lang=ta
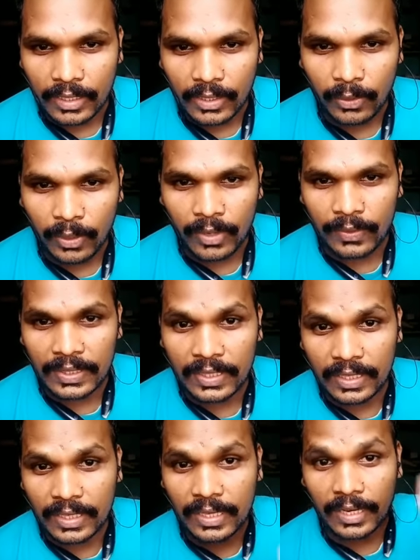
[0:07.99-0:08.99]
லோனை வந்து
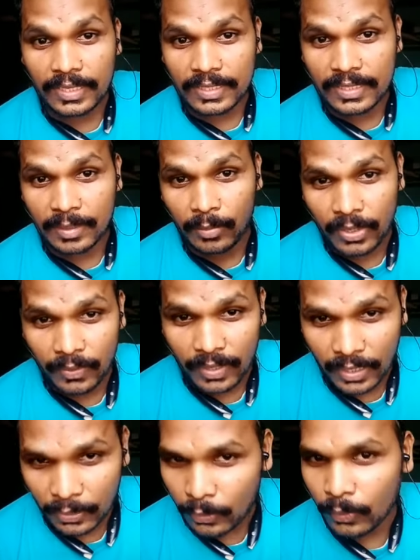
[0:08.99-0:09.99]
கடைசி முடிவில்
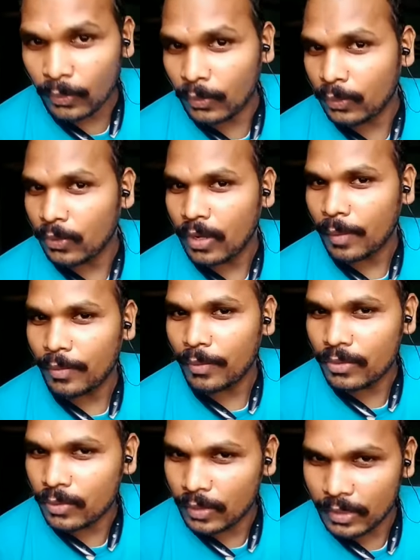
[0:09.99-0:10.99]
கட்டணும் அப்படின்னு
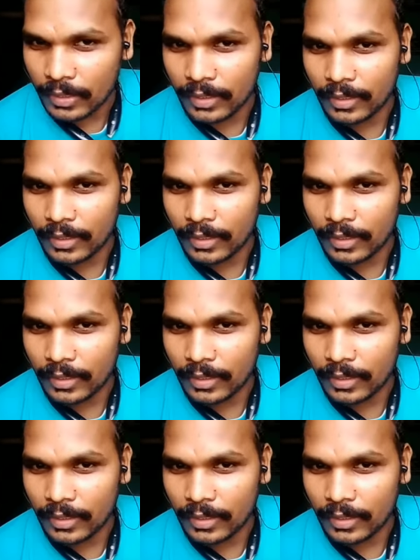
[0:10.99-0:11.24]
சொல்லி